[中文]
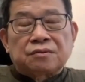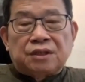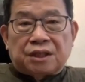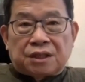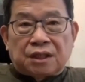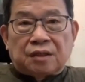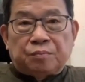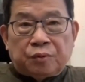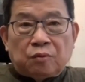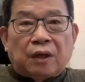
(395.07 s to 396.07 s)
也是个
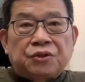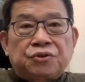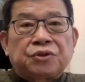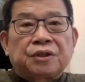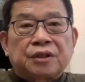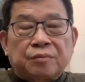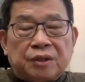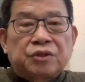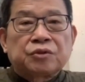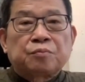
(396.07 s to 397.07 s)
不完全的
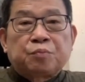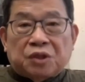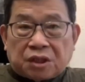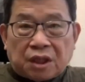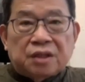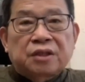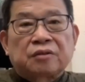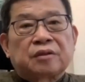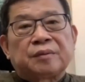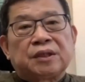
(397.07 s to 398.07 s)
民主、不成熟
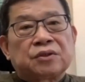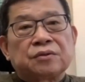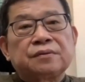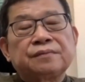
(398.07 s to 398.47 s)
的民主。